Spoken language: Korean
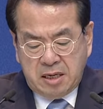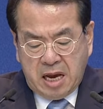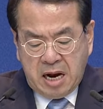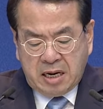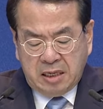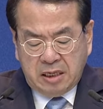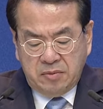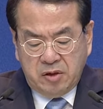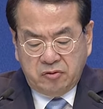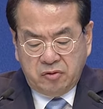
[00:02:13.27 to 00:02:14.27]

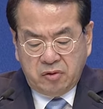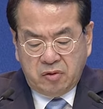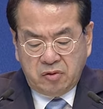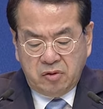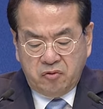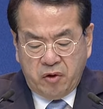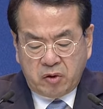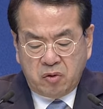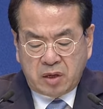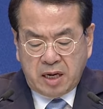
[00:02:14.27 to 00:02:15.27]
아카데미 운동을
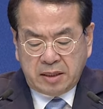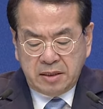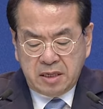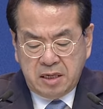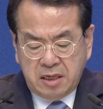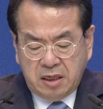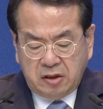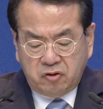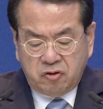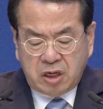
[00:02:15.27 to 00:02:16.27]
왜곡한
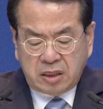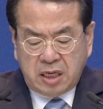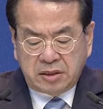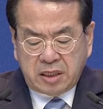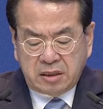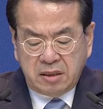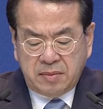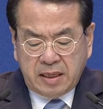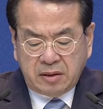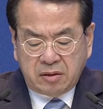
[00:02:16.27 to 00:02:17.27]
유사단체를
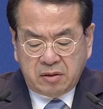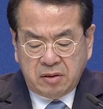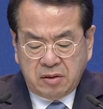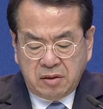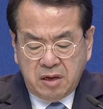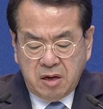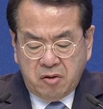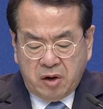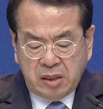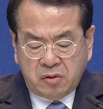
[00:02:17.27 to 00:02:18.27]
만들어
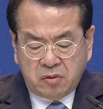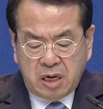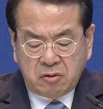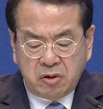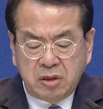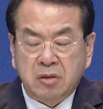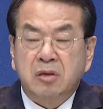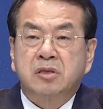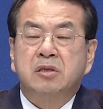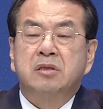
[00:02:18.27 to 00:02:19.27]
활동하고 있는
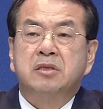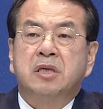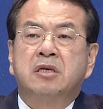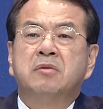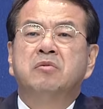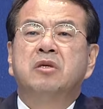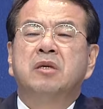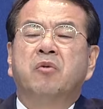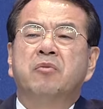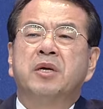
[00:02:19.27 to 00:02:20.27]
것을 이제
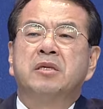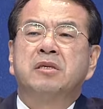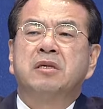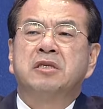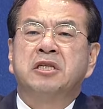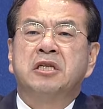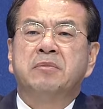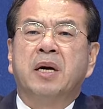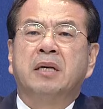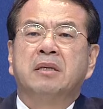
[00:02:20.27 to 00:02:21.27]
그분들이 보면서
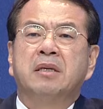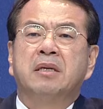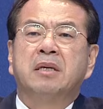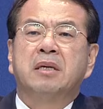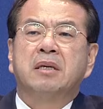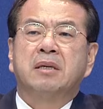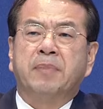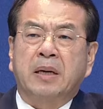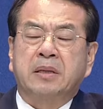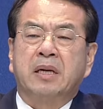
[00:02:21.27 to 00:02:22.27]
심한 그
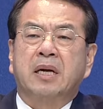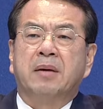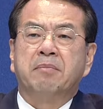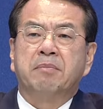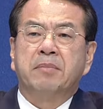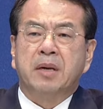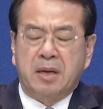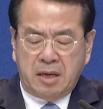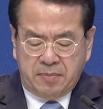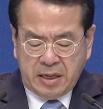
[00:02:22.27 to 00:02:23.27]
박탈감,
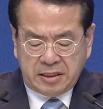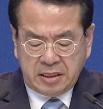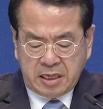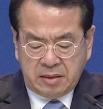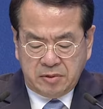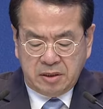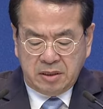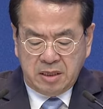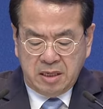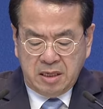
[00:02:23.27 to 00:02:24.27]

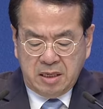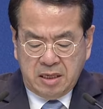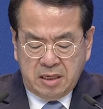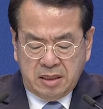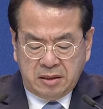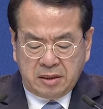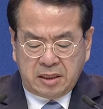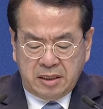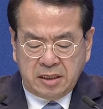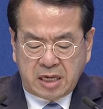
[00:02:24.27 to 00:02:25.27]
배신감을
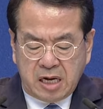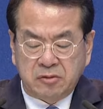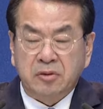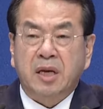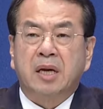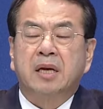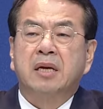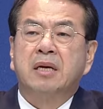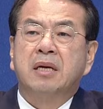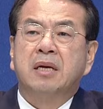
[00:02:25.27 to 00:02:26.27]
느끼는 가운데
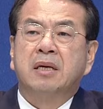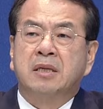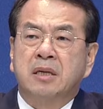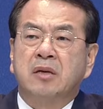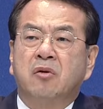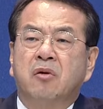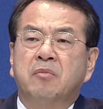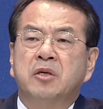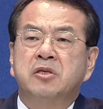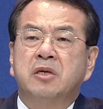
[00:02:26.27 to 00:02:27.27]
그래도
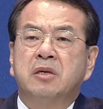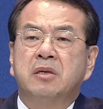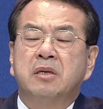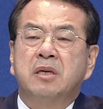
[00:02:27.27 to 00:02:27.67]
먼저